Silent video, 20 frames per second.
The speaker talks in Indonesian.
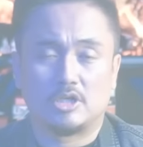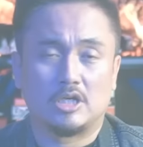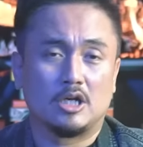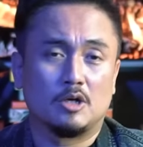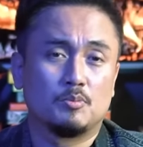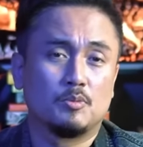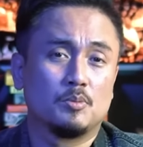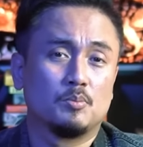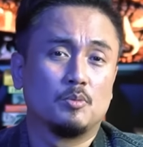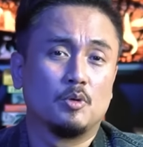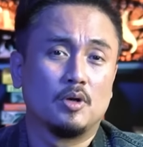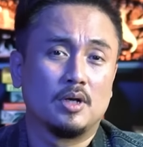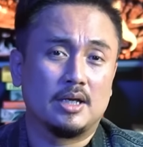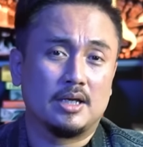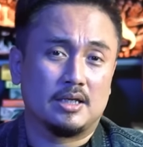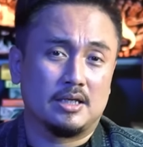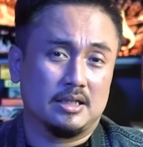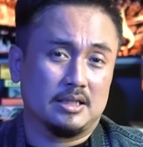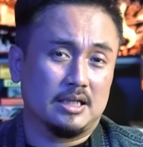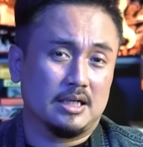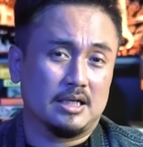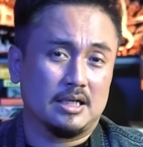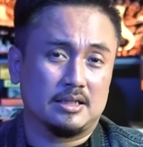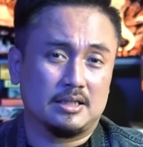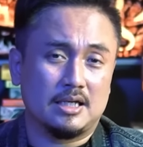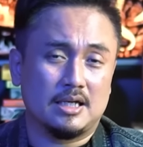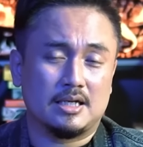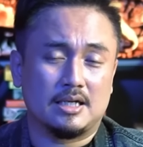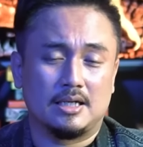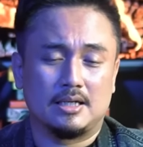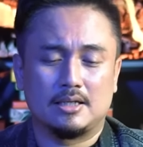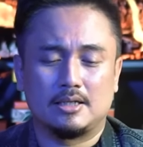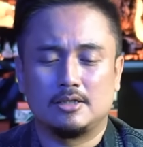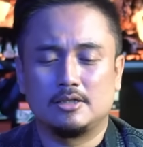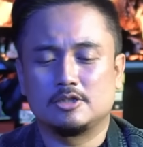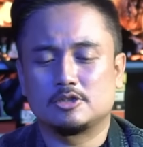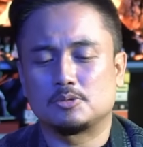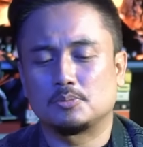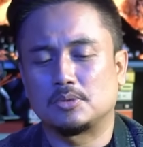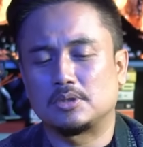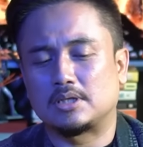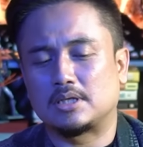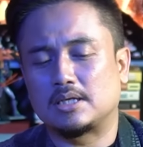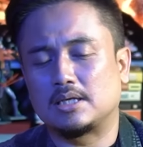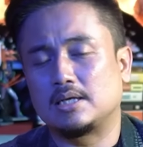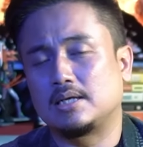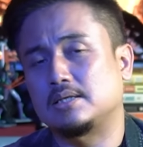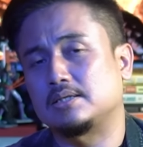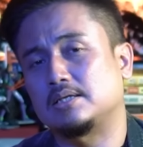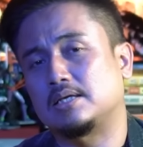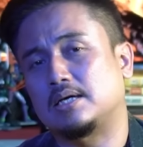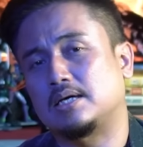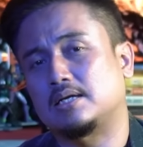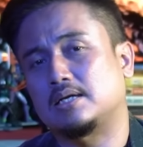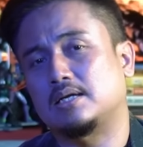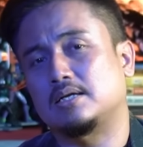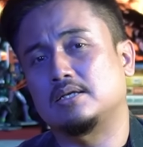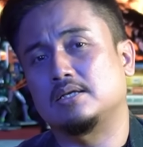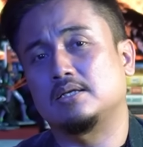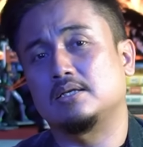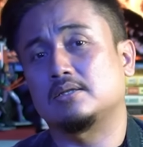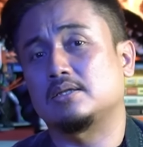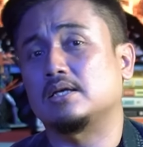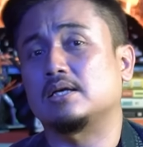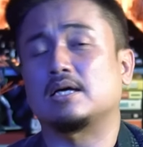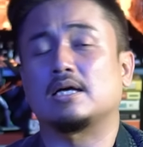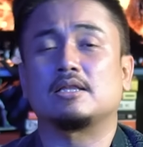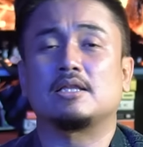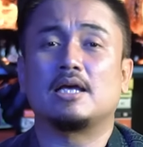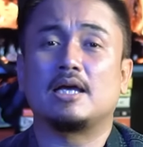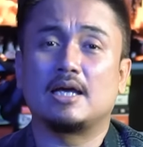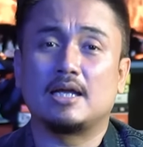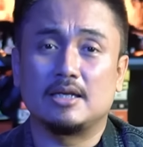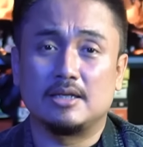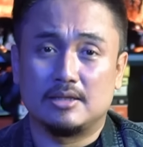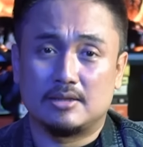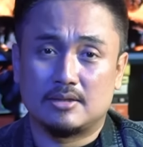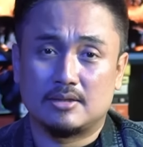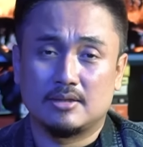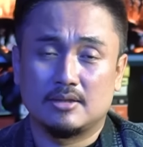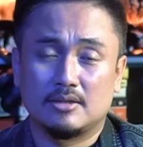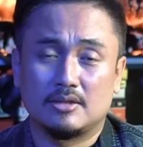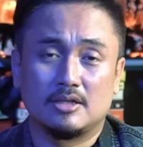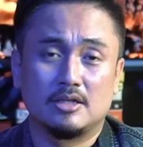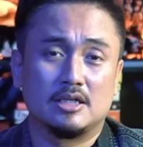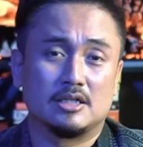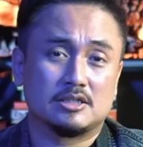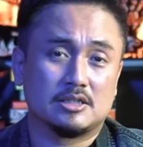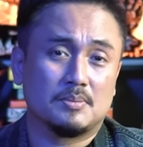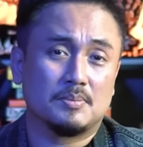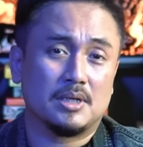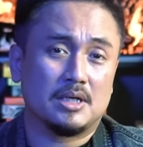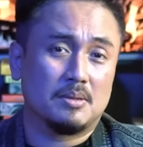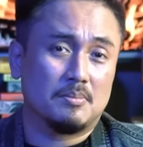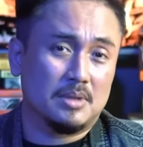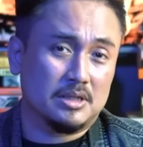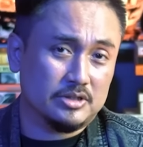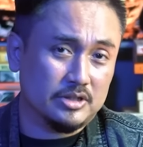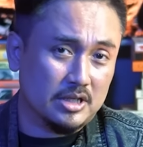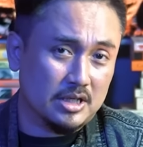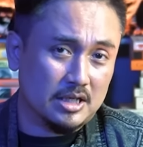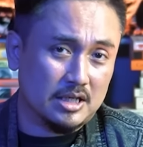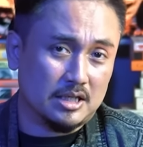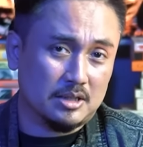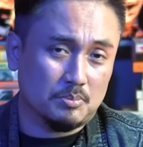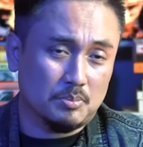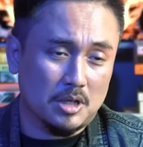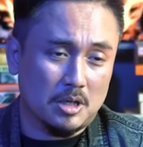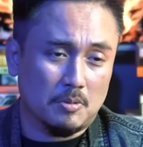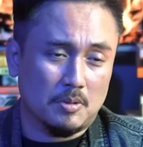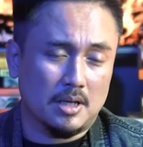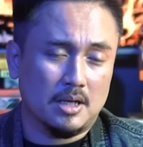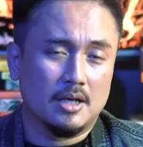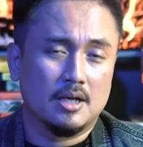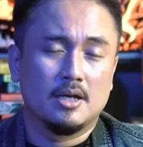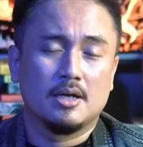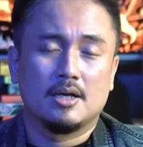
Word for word: Segalapun boleh kita katakan, ini sebenarnya hanya ada di tingkat elit, tidak sampai ke masyarakat bawah.